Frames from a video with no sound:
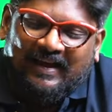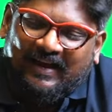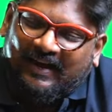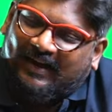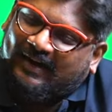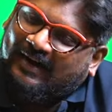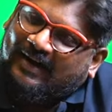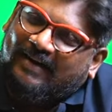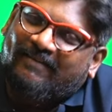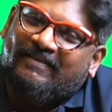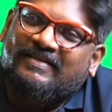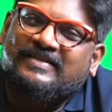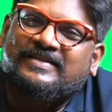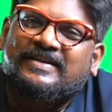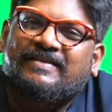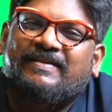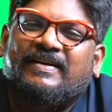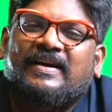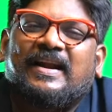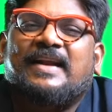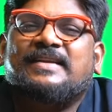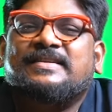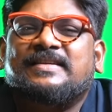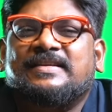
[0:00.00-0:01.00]
ఇక్కడ విషయం
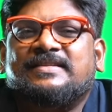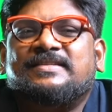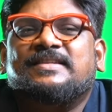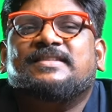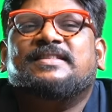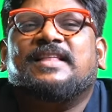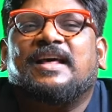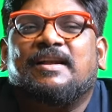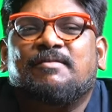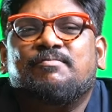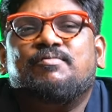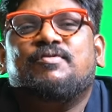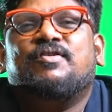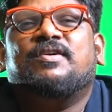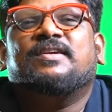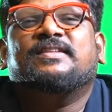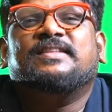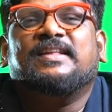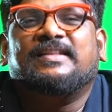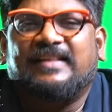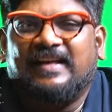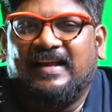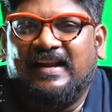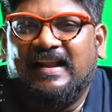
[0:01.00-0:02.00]
ఏంటి ఆయన జస్ట్ తలుపు కొడితే
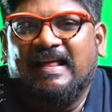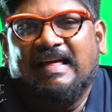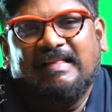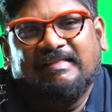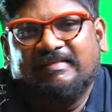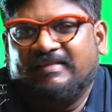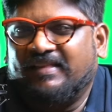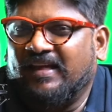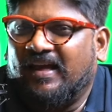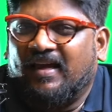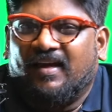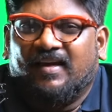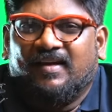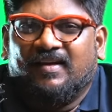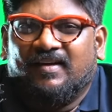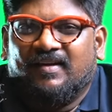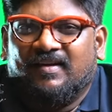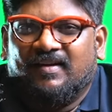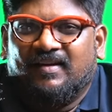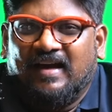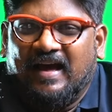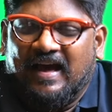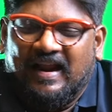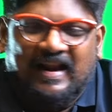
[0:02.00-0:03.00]
తీలా అంతే
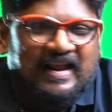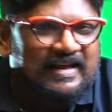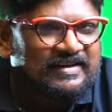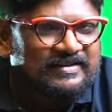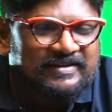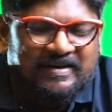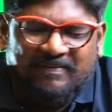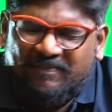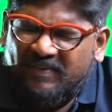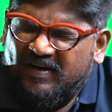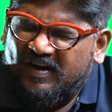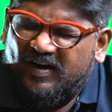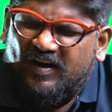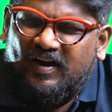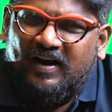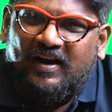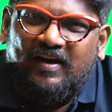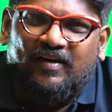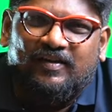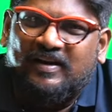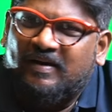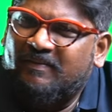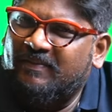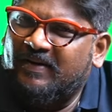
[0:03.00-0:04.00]
అలా అని చెప్పి ఢిల్లీ
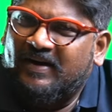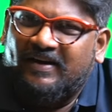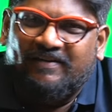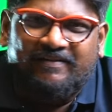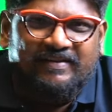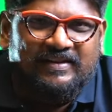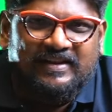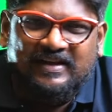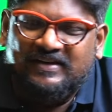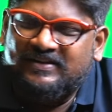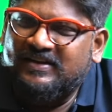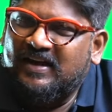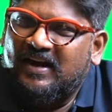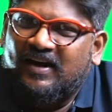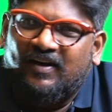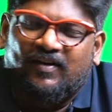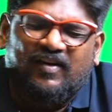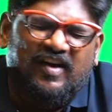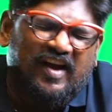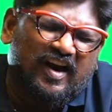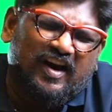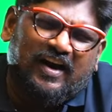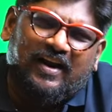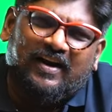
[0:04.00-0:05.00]
వదిలిపెట్టి విదేశాలకు
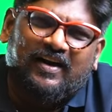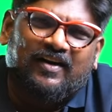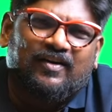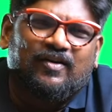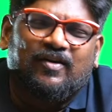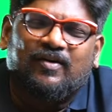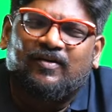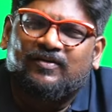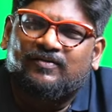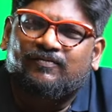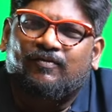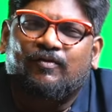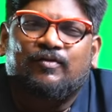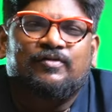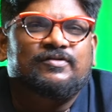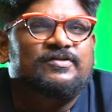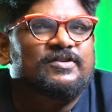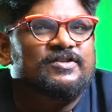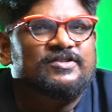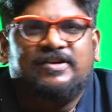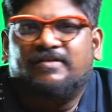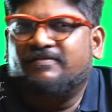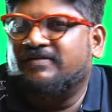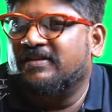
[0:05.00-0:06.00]
ఎక్కడెక్కడికో ఫోన్
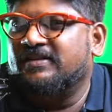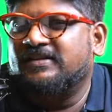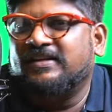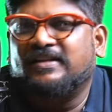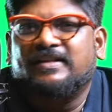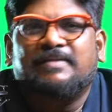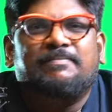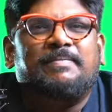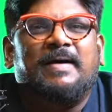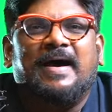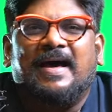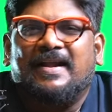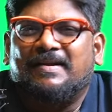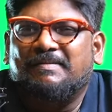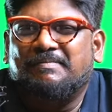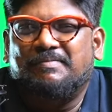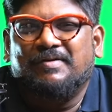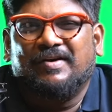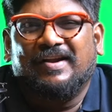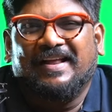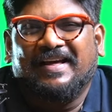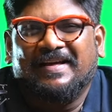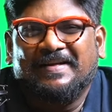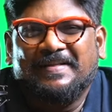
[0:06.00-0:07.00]
స్విచ్ ఆఫ్ చేసి అయితే
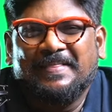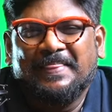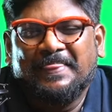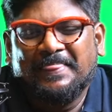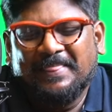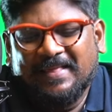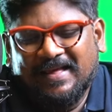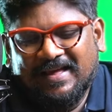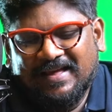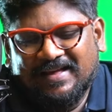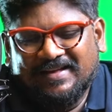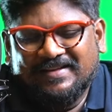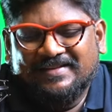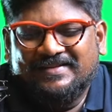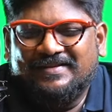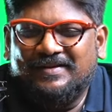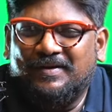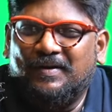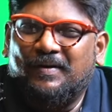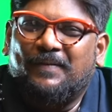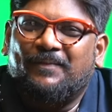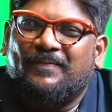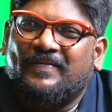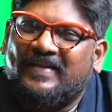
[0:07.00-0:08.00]
పారిపోలే సో
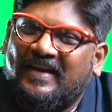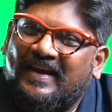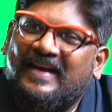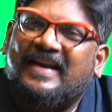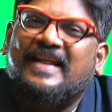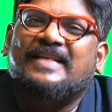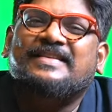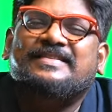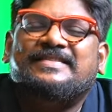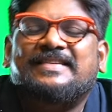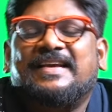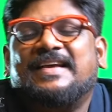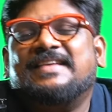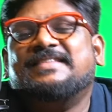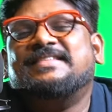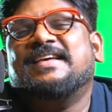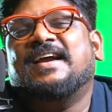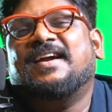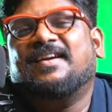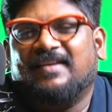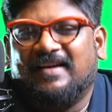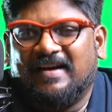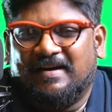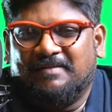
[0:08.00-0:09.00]
ఈయన
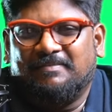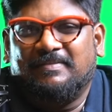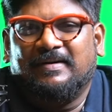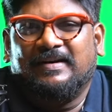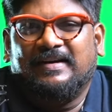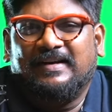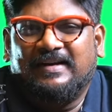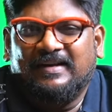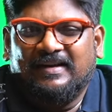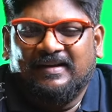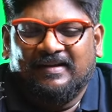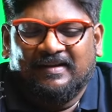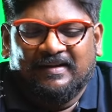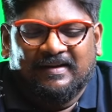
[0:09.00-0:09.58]
చేశాడు కాబట్టి